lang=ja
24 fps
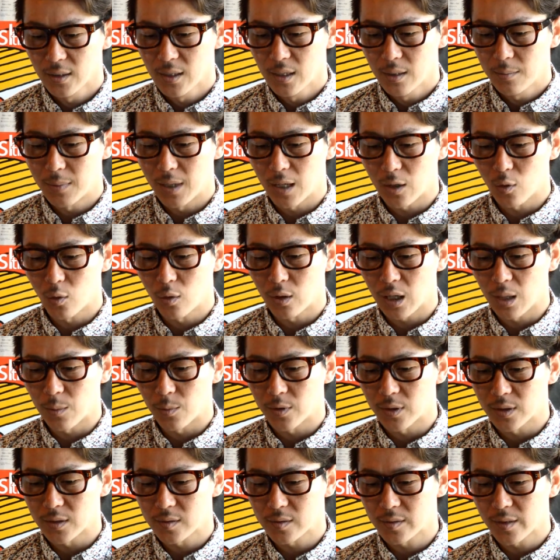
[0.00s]
まあ今回も
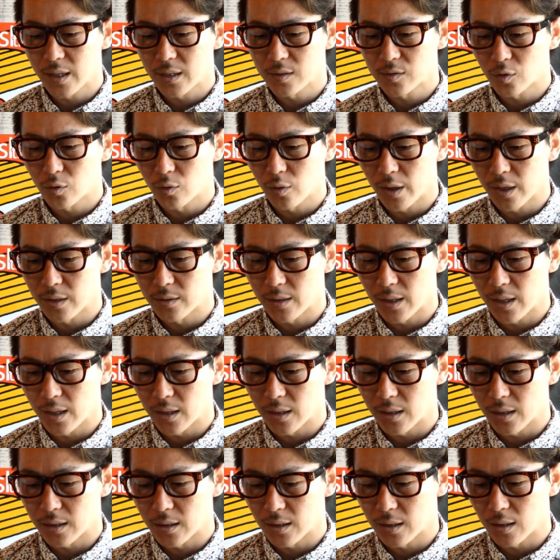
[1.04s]
ですね、その辺
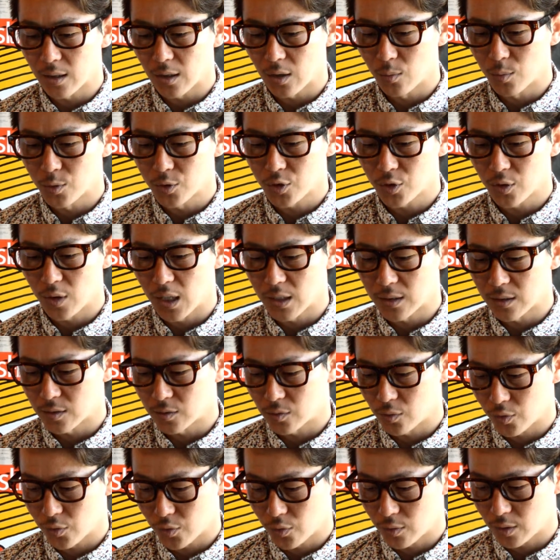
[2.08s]
で、えー、面白い
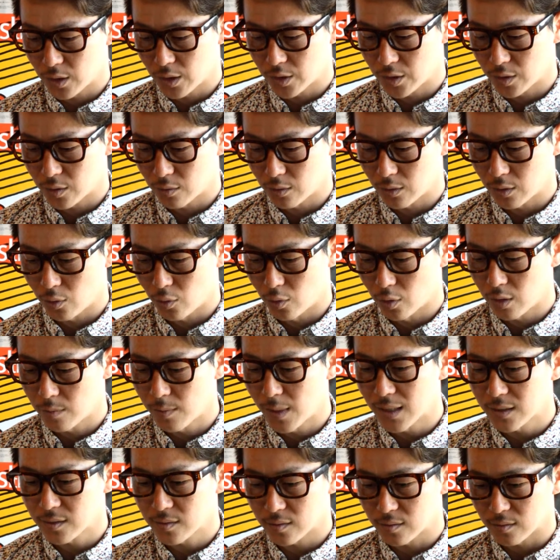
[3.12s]
アーティストを紹介してくれており
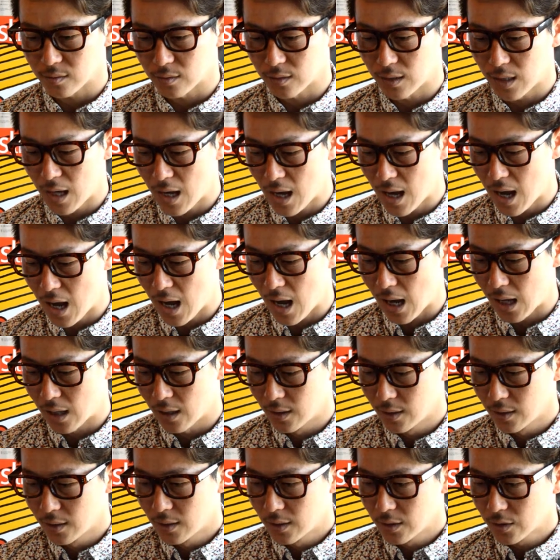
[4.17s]
ますが、
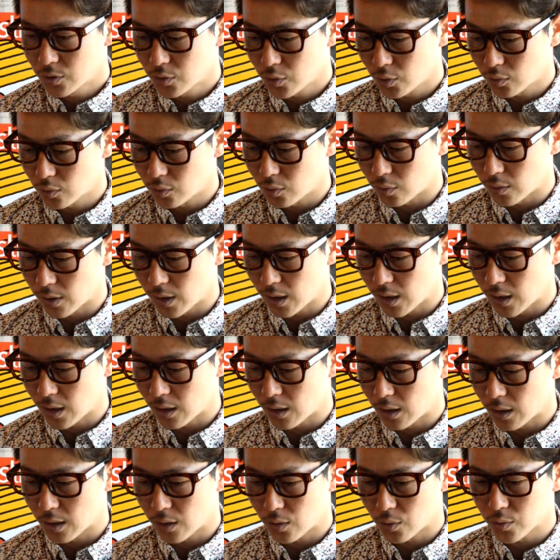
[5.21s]
ちょっと
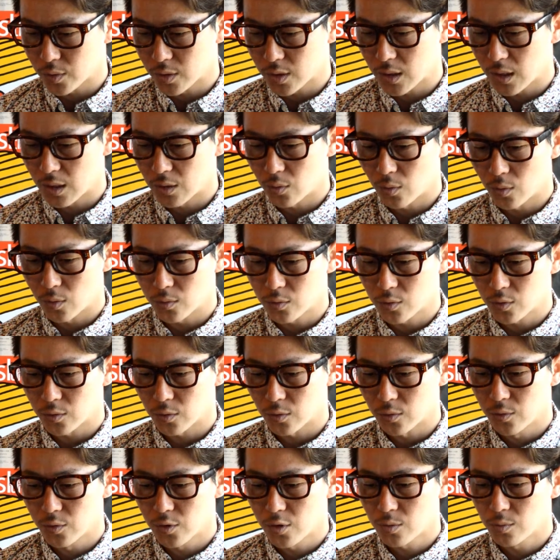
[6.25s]
ね、こちらのちょっと
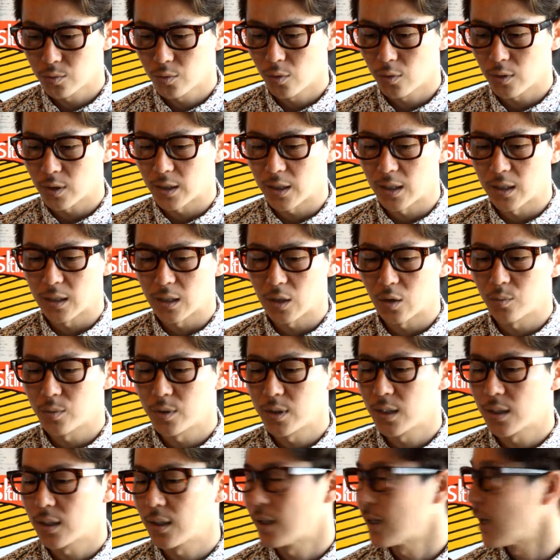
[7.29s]
YouTube 動画なんかを見
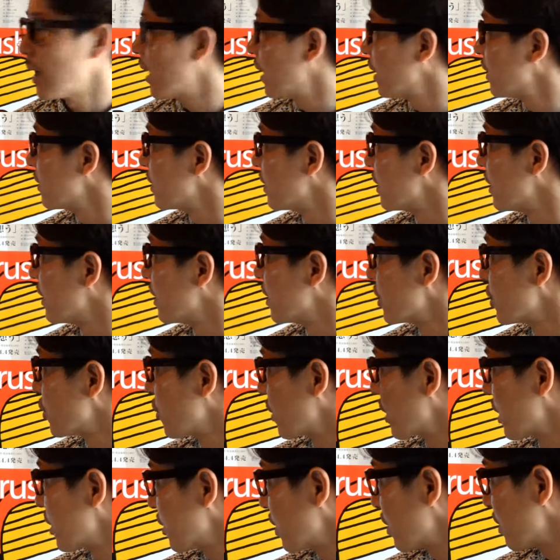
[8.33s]
ながら、えー、
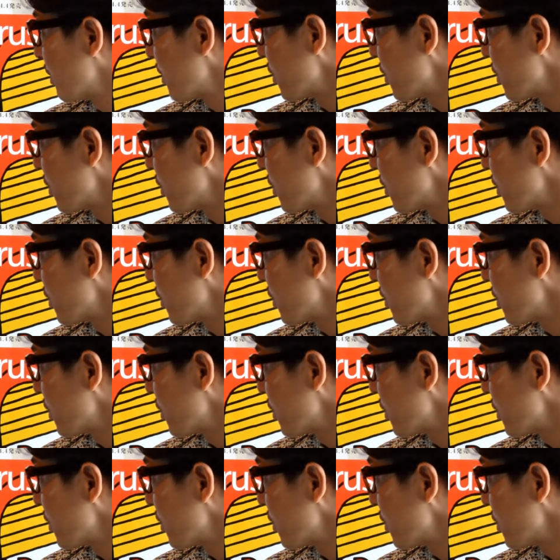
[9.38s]
紹介していきま